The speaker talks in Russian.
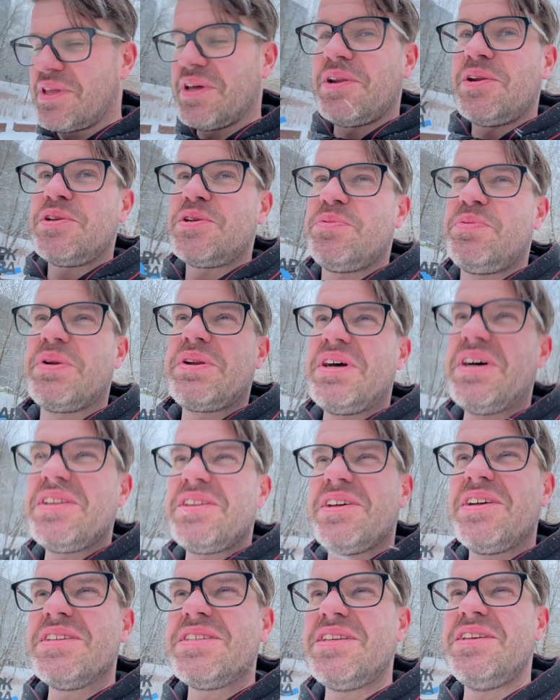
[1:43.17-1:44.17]
короче,
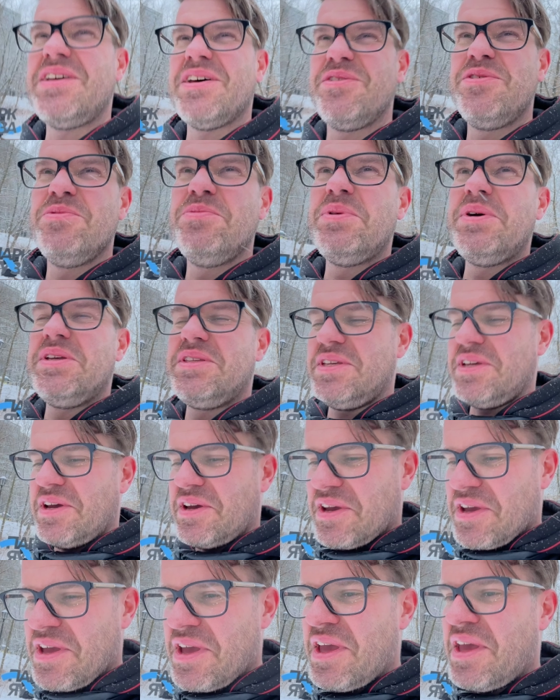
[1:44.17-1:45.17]
прокатался. Я думаю,
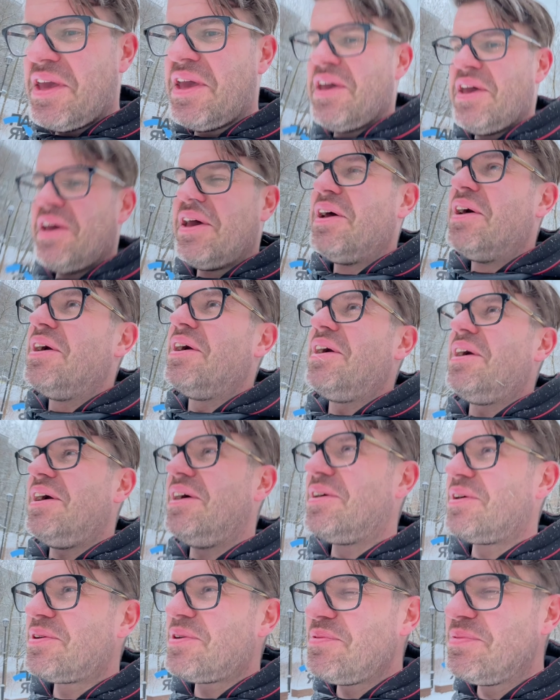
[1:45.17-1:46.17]
эти
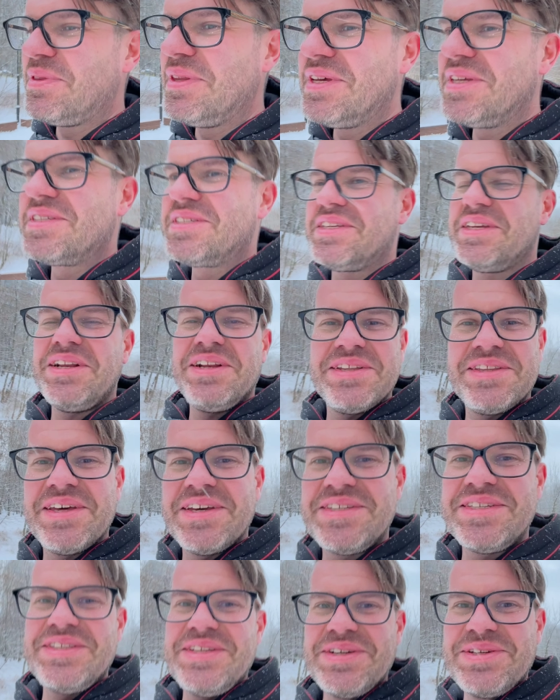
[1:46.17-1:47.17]
аэробные цели
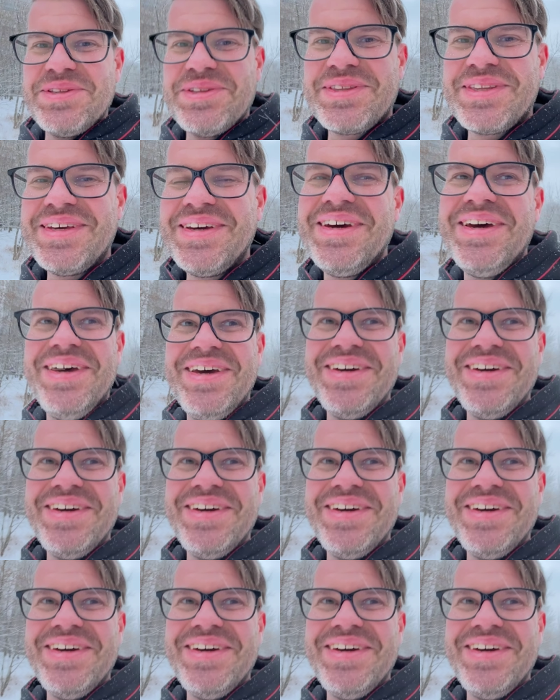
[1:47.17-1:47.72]
достигнуты.